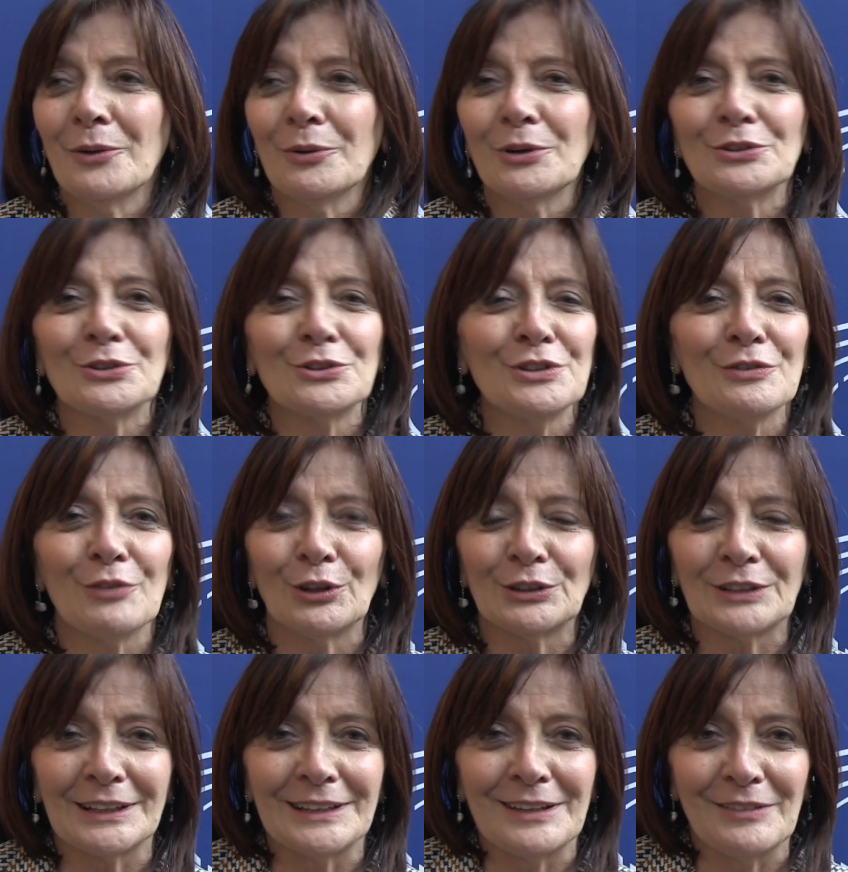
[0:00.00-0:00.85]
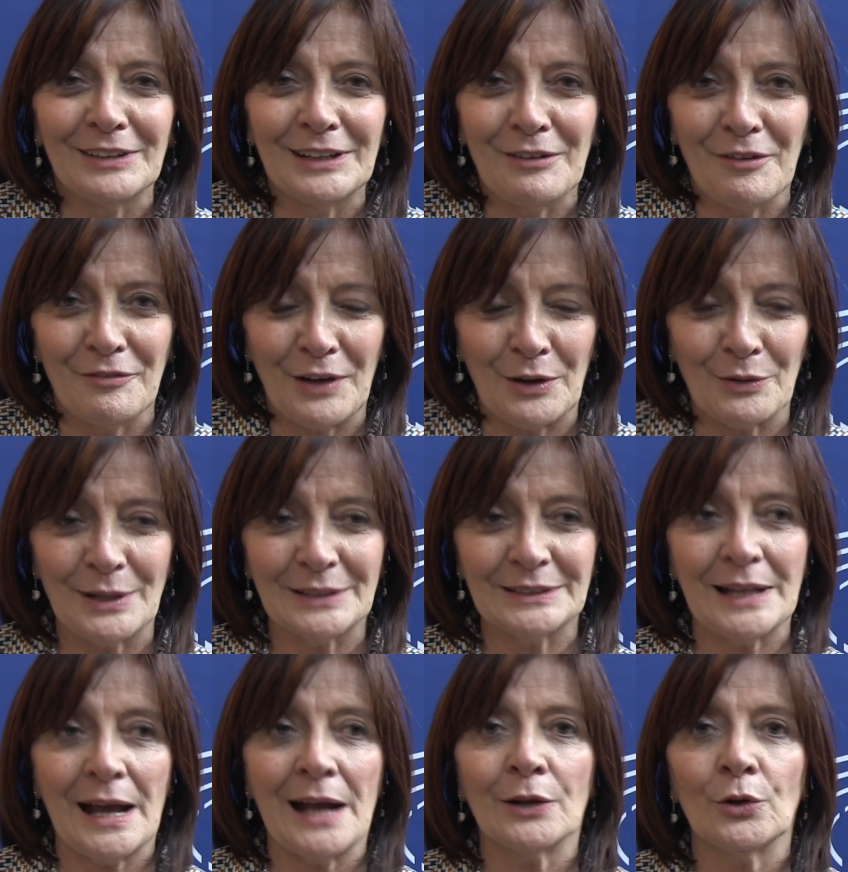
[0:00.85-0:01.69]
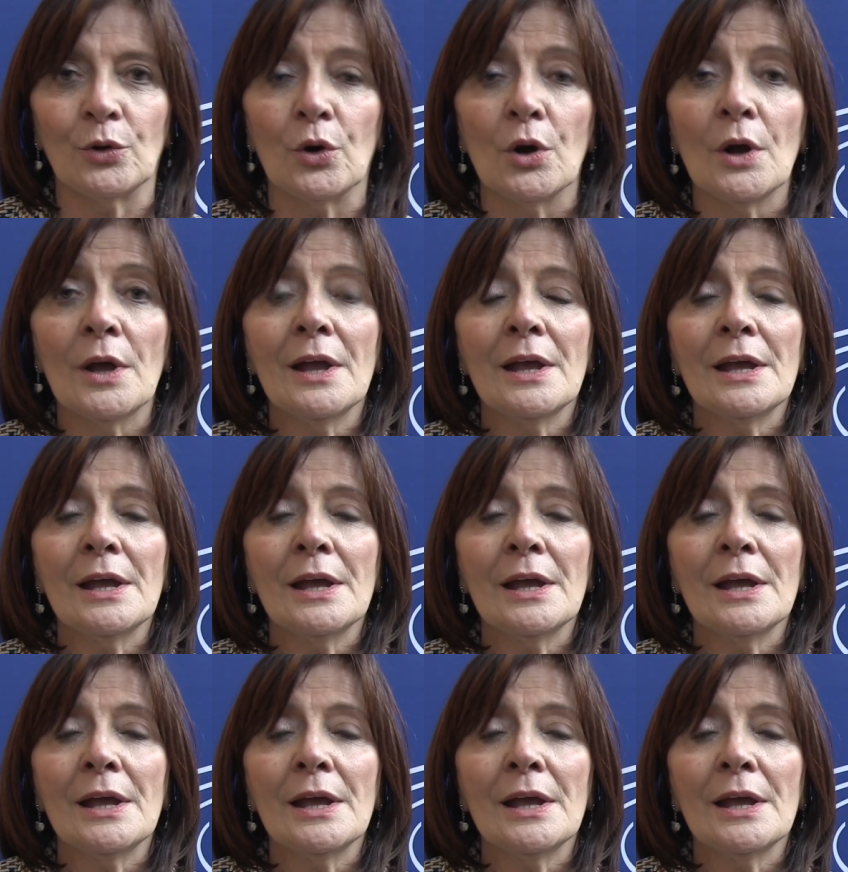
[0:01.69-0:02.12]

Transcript: quindi ogni volta deve, deve fare un attacco.